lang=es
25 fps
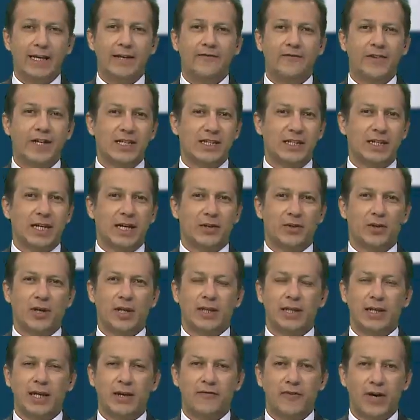investigadora
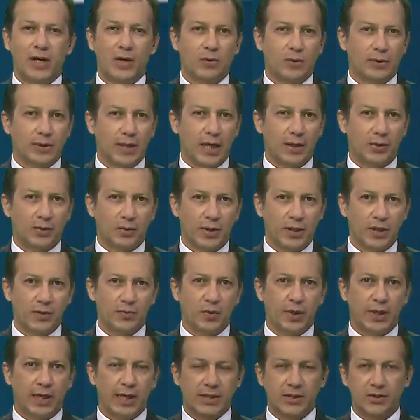de la Facultad de
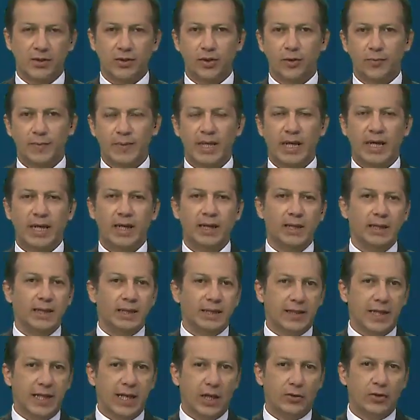Turismo y Gastronomía
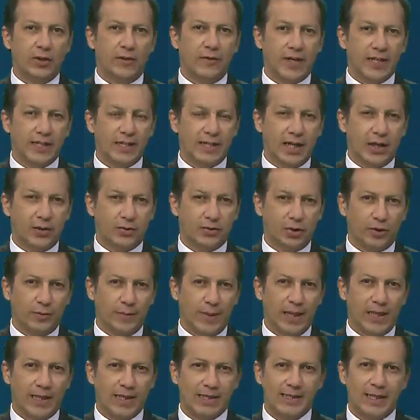de la Universidad
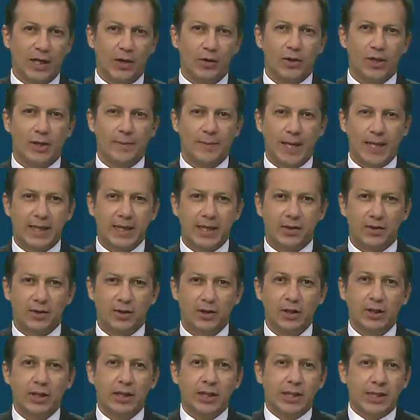Autónoma del Estado de
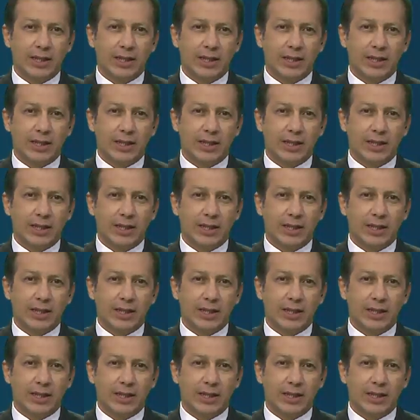México.